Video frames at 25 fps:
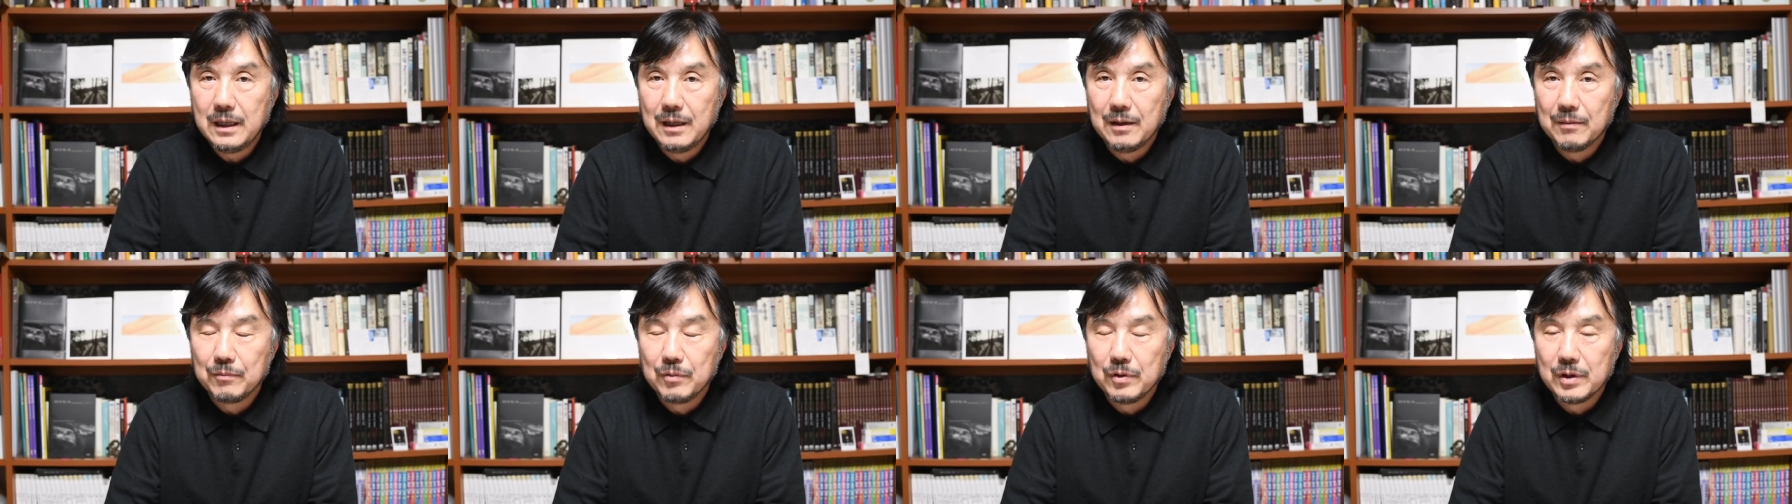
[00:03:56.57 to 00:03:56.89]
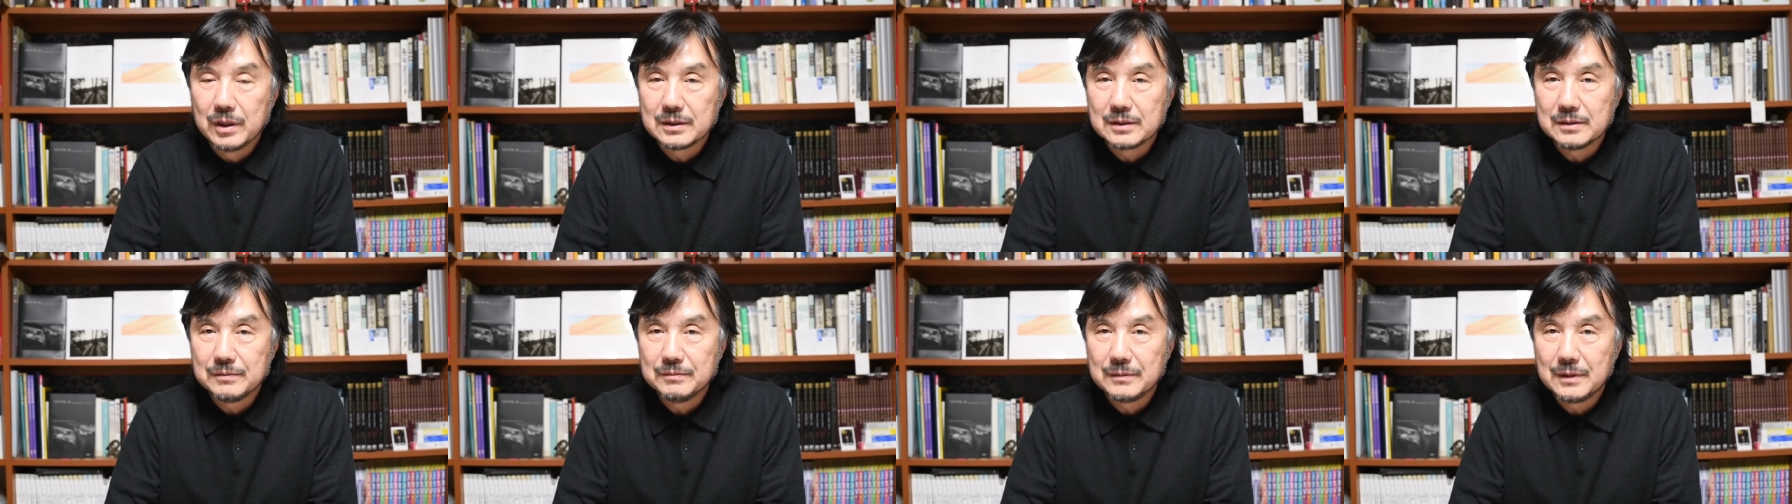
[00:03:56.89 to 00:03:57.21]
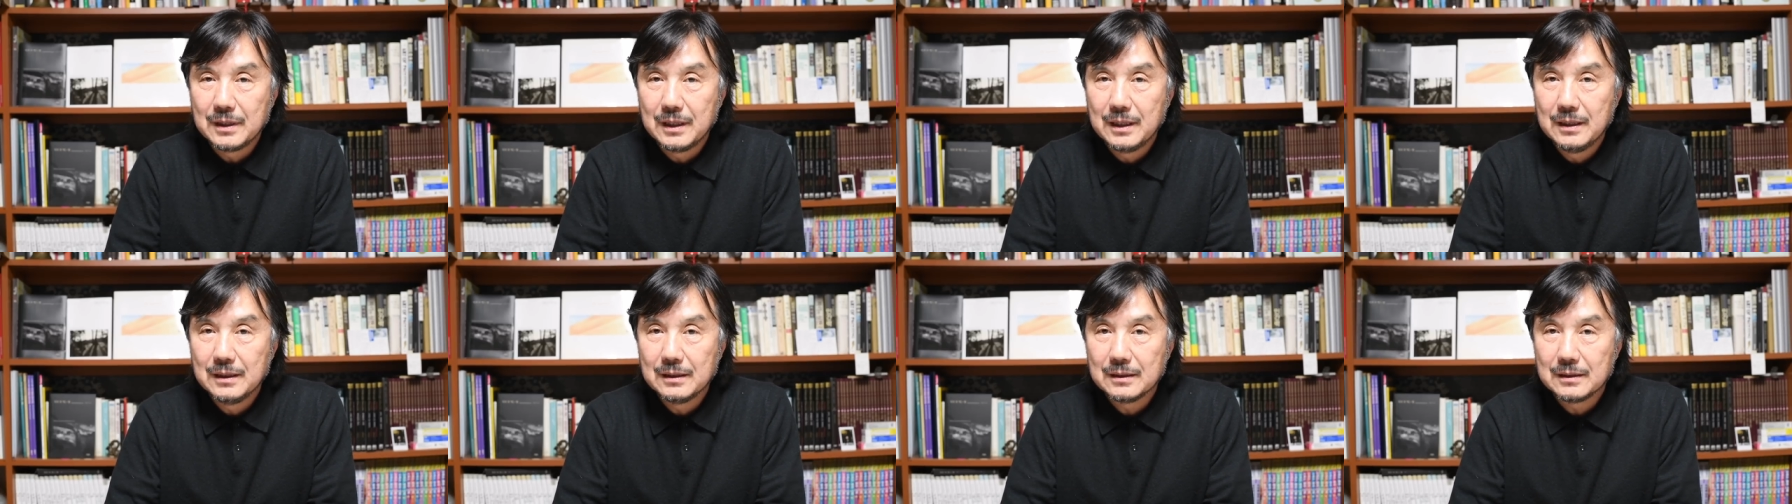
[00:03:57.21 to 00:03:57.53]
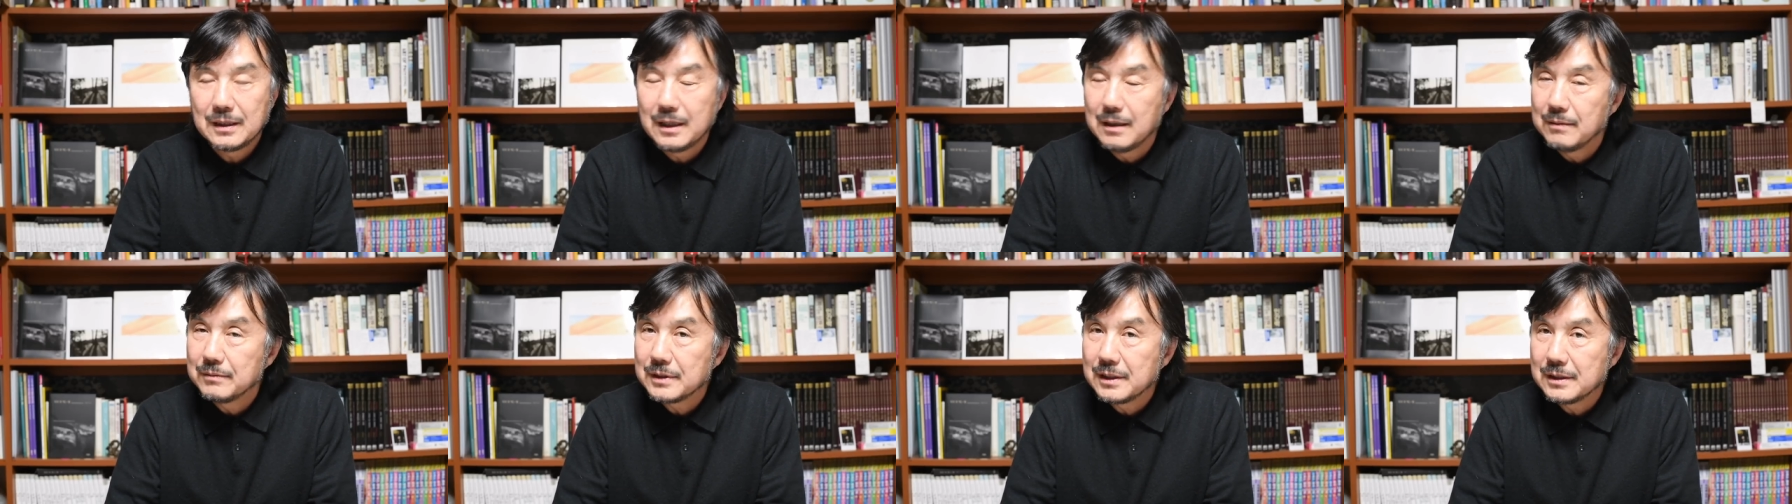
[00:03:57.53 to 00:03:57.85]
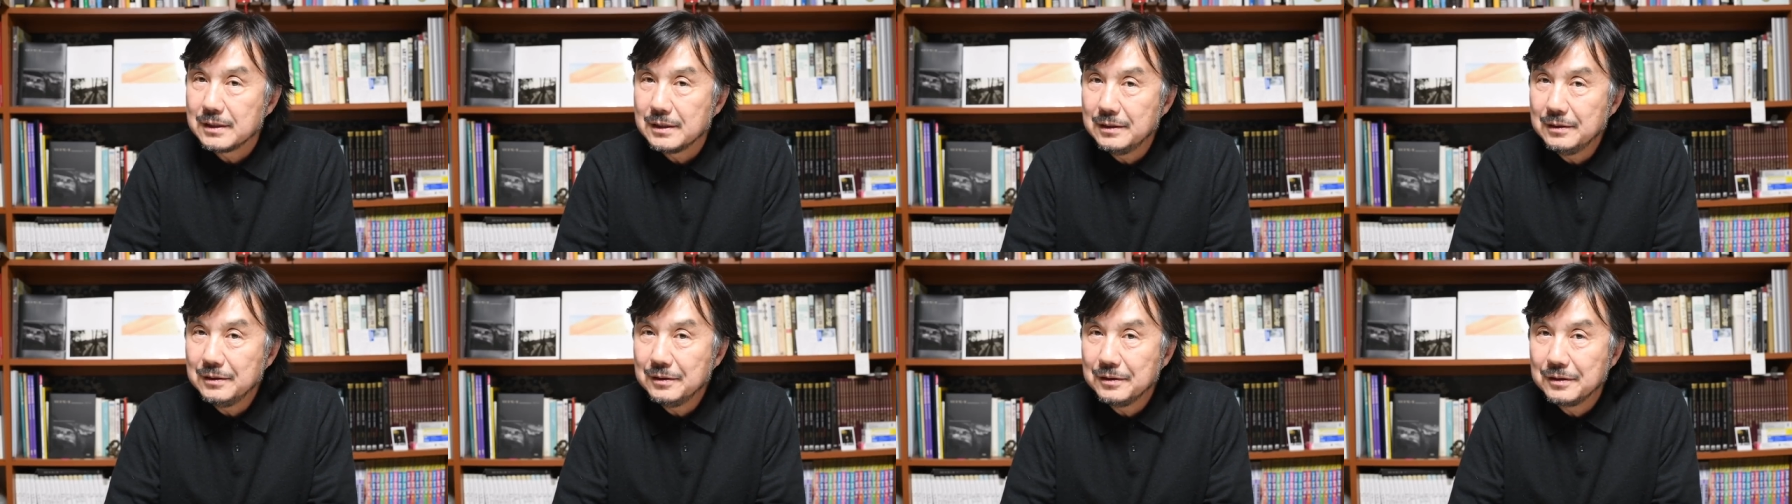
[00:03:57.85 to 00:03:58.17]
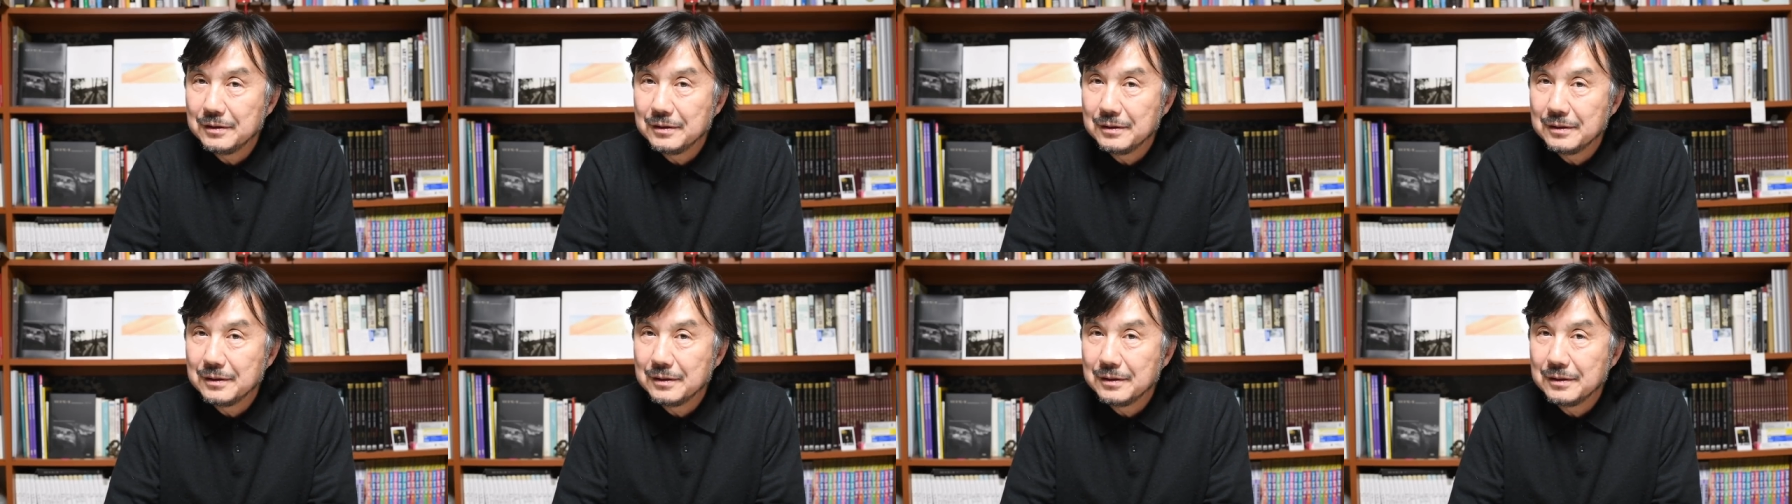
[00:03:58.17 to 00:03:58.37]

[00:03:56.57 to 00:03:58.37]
해보았습니다. 다음 사진